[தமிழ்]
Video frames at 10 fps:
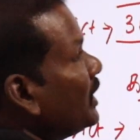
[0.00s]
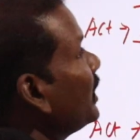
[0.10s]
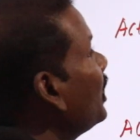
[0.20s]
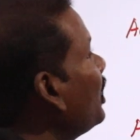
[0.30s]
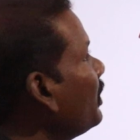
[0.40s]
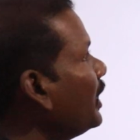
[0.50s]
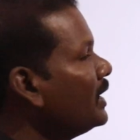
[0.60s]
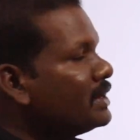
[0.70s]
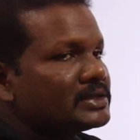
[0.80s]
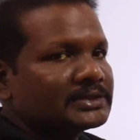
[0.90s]
விதிகள் எல்லாமே
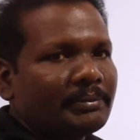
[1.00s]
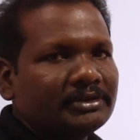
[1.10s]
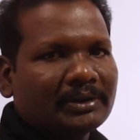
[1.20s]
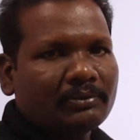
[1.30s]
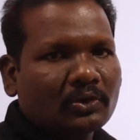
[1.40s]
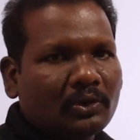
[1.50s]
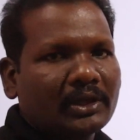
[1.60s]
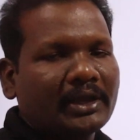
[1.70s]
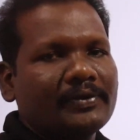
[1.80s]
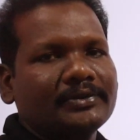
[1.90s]
சமதர்ம
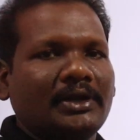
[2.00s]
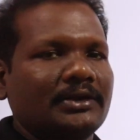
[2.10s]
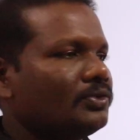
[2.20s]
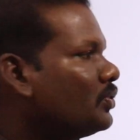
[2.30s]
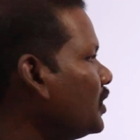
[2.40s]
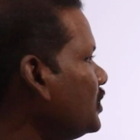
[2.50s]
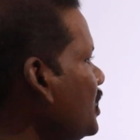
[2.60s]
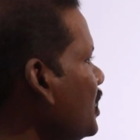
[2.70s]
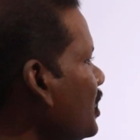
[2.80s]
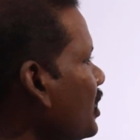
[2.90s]
கொள்கையில வந்து
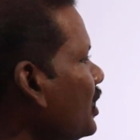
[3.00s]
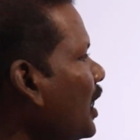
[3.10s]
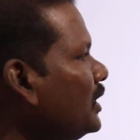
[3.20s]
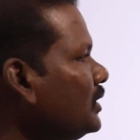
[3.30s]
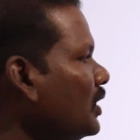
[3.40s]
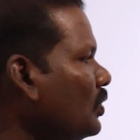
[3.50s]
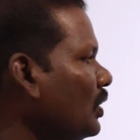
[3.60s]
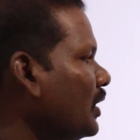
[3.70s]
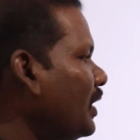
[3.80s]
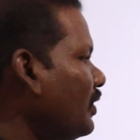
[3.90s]
அடங்கக்கூடியது காந்திய
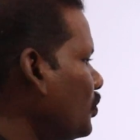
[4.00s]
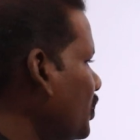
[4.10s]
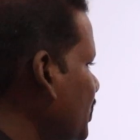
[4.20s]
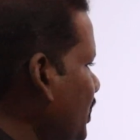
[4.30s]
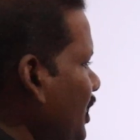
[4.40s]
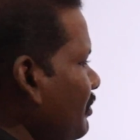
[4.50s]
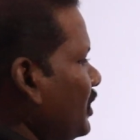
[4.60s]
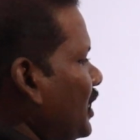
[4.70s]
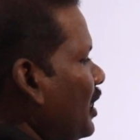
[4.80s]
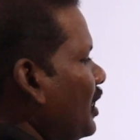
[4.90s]
கொள்கையில வரக்கூடியது என்ன
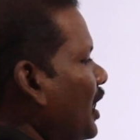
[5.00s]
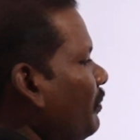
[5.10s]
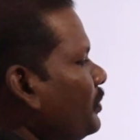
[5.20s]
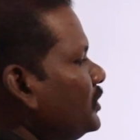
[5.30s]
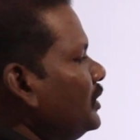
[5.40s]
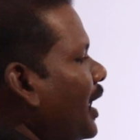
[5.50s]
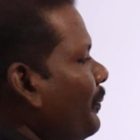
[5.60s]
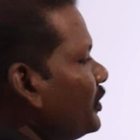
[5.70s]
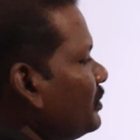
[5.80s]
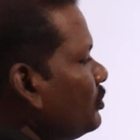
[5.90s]
அப்படின்னா நாற்பது
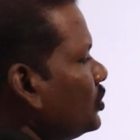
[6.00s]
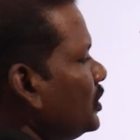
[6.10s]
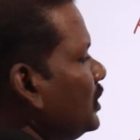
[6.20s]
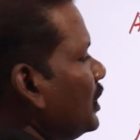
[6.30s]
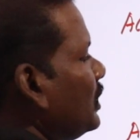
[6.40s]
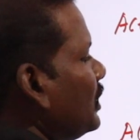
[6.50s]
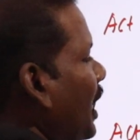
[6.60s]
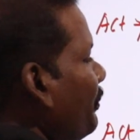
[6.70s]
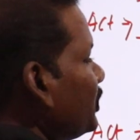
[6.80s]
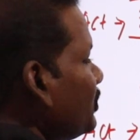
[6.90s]
நாற்பத்தி மூணு
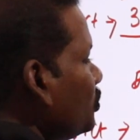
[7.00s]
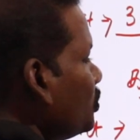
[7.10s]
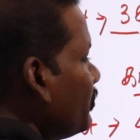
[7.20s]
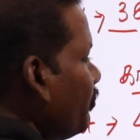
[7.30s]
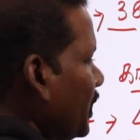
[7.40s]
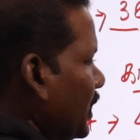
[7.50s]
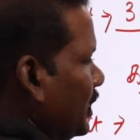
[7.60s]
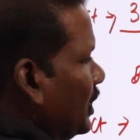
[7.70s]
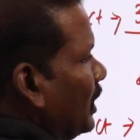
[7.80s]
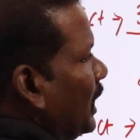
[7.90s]
நாற்பத்தி மூணு பி
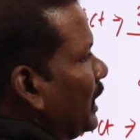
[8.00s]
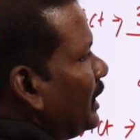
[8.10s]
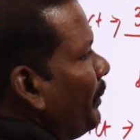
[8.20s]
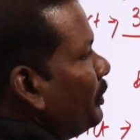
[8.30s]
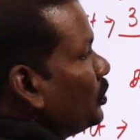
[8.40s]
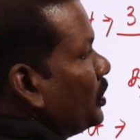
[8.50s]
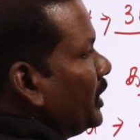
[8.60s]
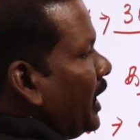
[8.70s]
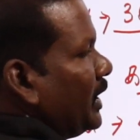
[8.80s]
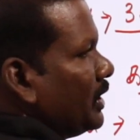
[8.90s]
நாற்பத்தி
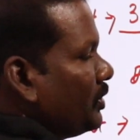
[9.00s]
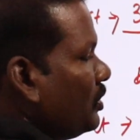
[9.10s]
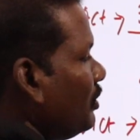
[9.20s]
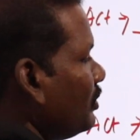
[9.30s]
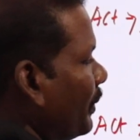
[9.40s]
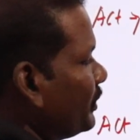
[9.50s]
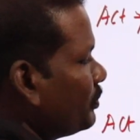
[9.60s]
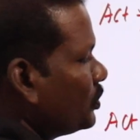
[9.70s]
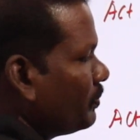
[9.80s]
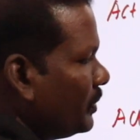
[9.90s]
ஒன்று ஏ இங்க இருக்கும்
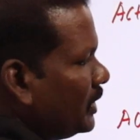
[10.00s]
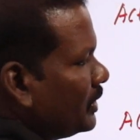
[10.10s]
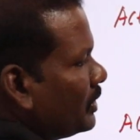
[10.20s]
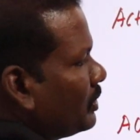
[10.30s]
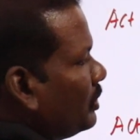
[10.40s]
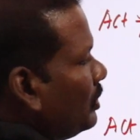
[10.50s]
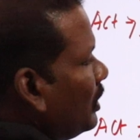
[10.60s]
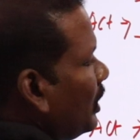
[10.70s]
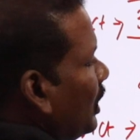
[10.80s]
நாற்பத்தி மூணு பி இங்க இருக்கும்